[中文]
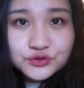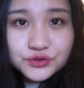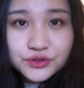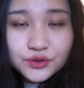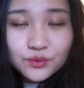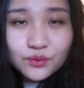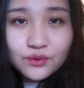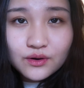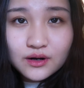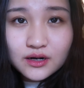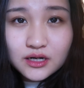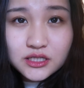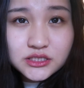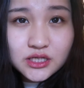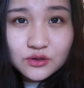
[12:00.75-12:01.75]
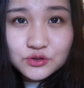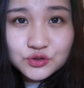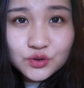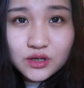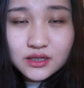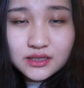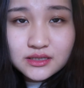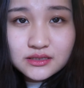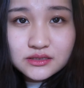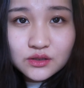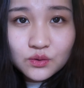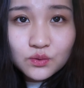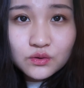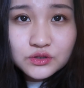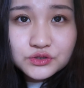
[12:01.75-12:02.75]
距离我上妆已
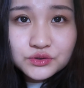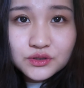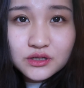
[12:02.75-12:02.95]
经过去